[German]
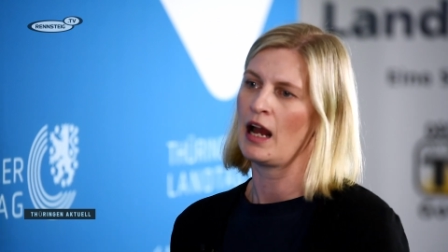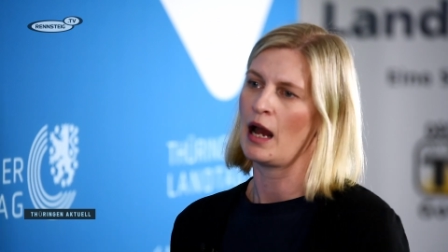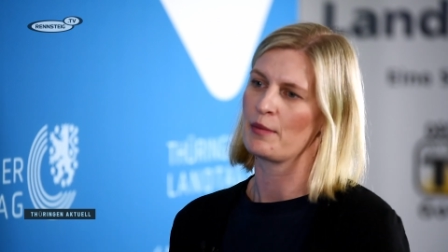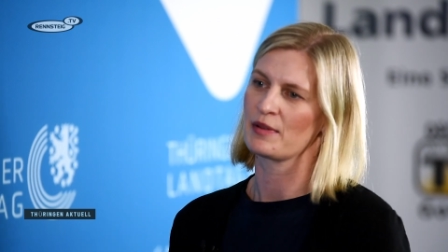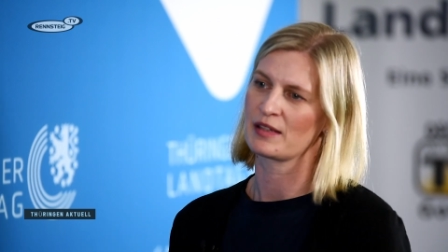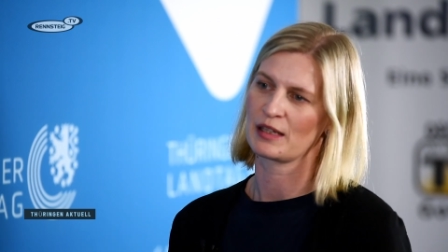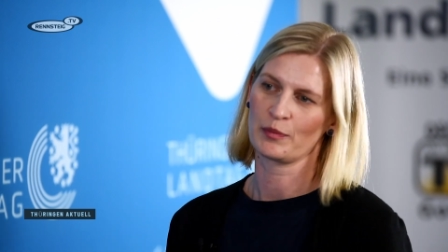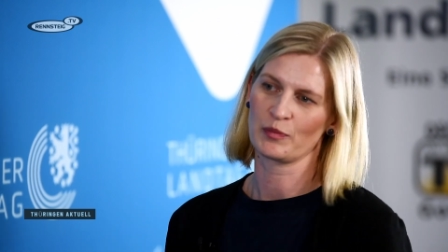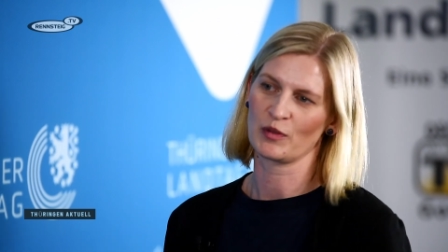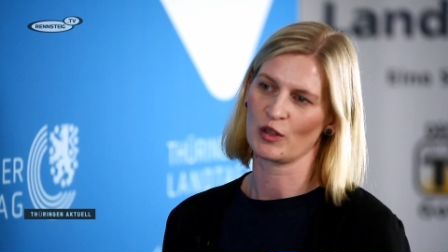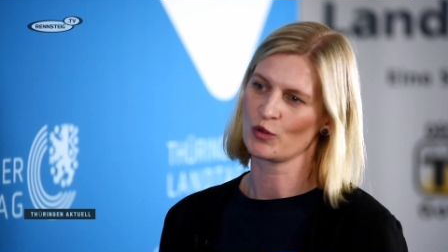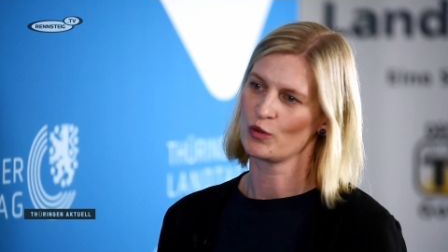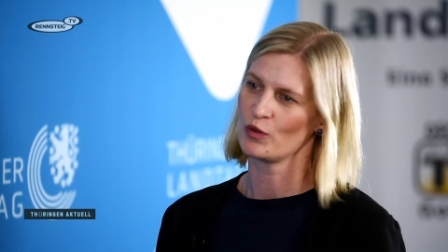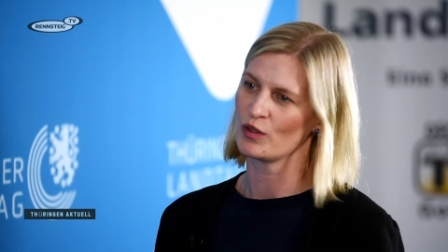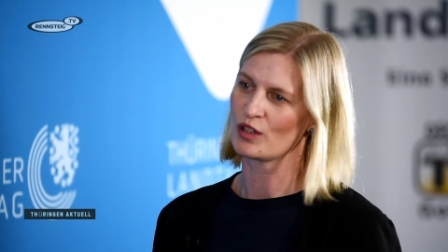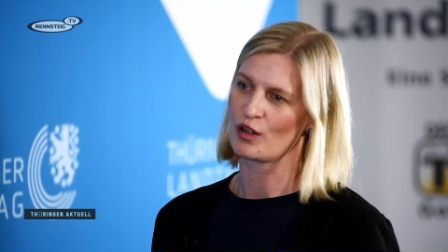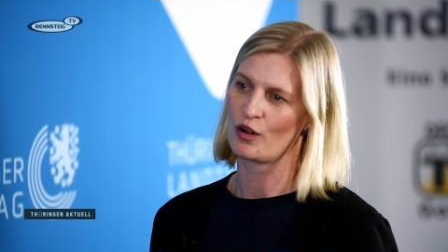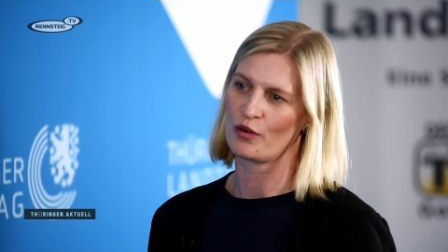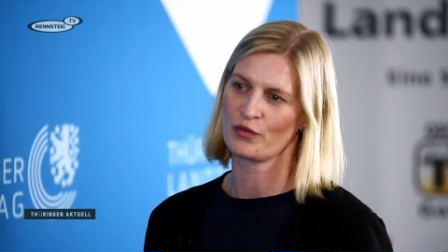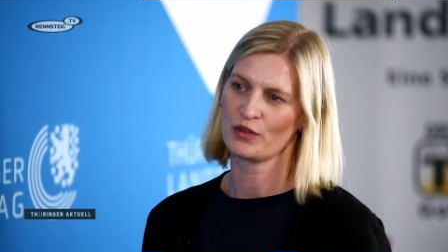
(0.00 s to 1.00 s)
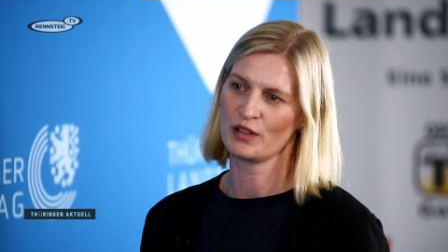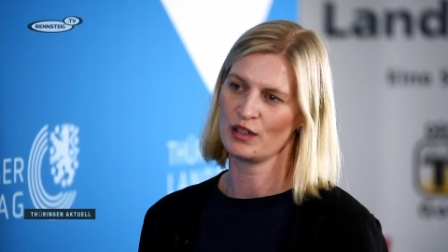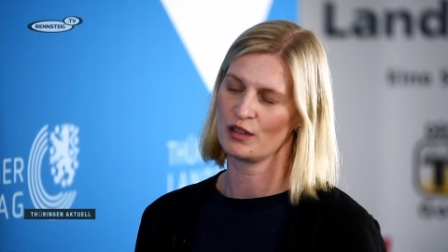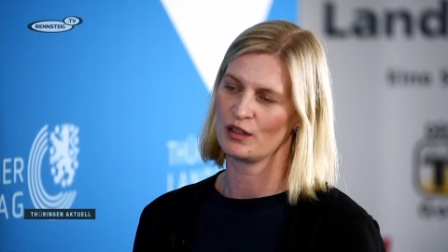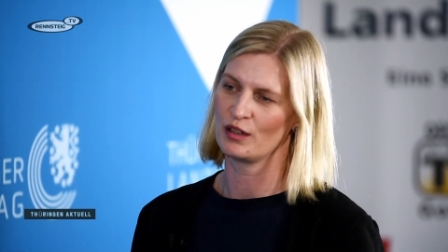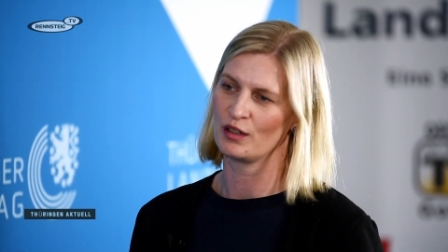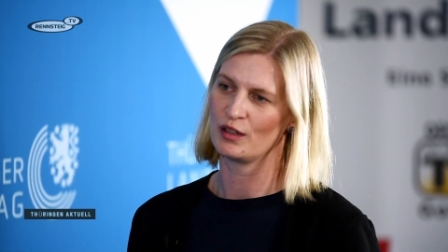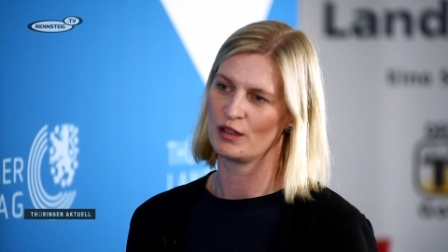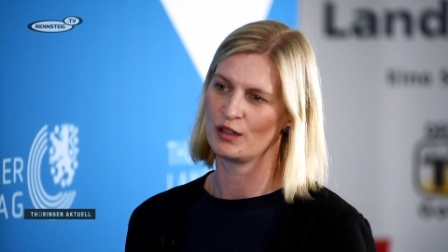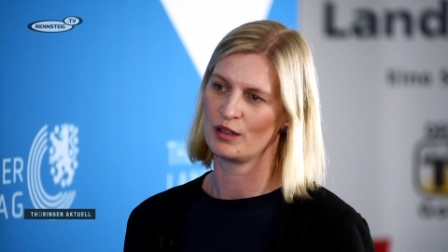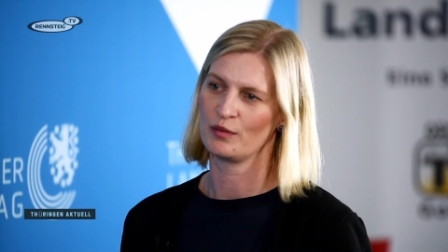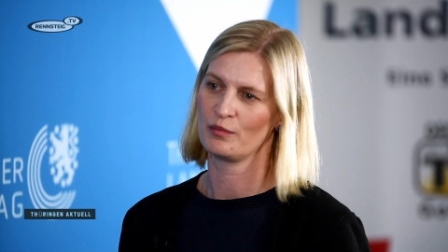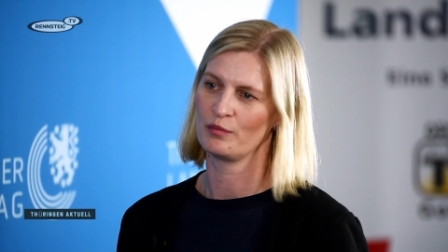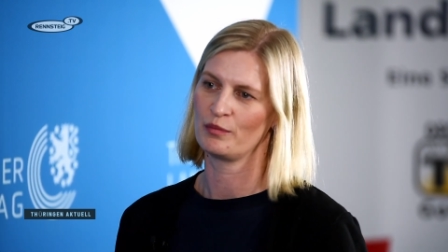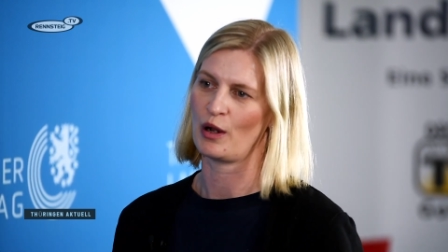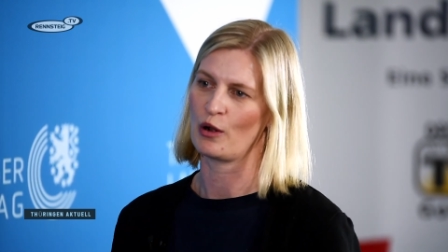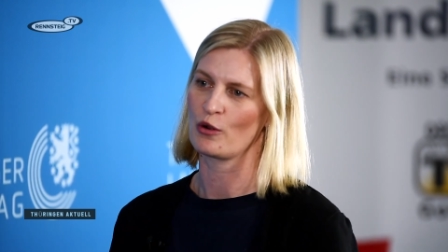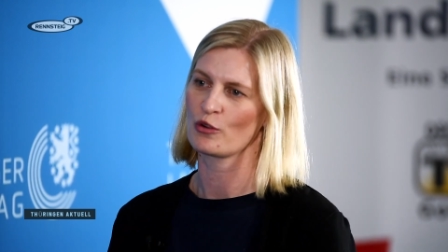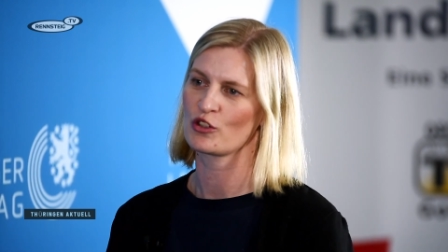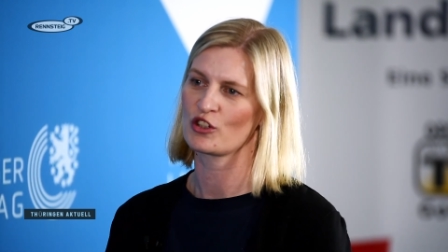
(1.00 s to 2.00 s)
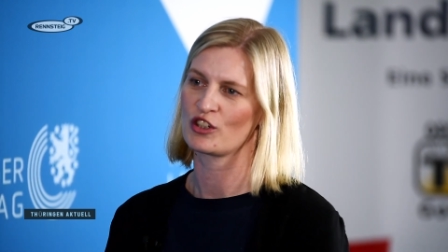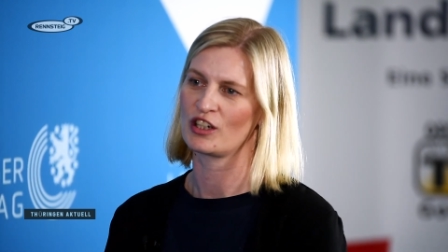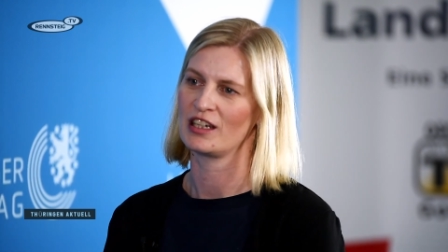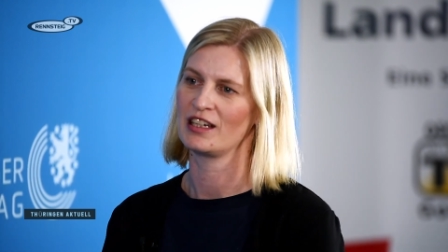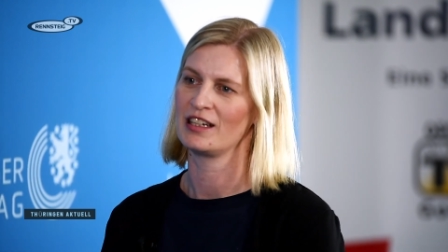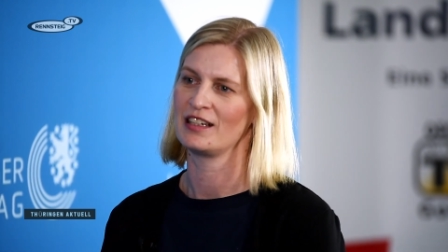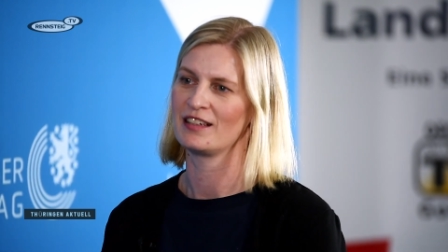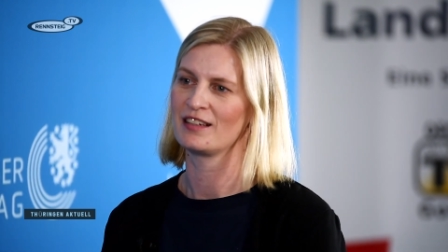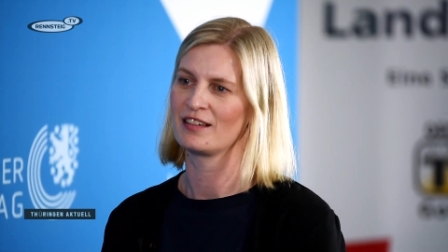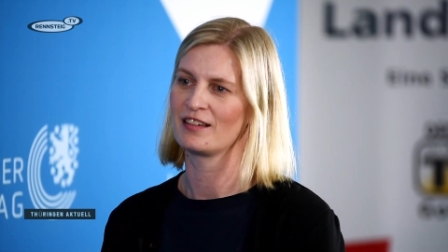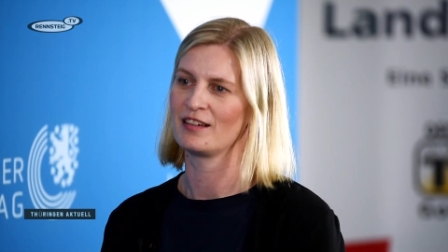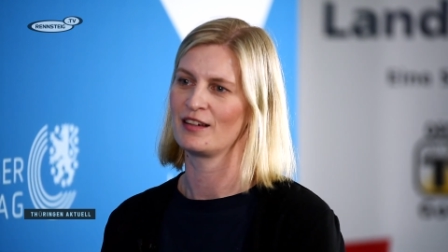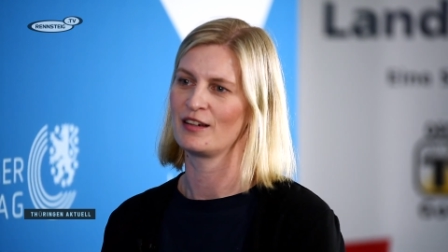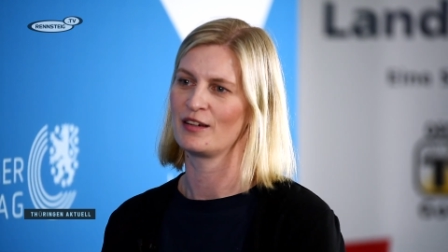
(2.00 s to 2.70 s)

Aber es gibt natürlich auch viele ähm, Baustellen,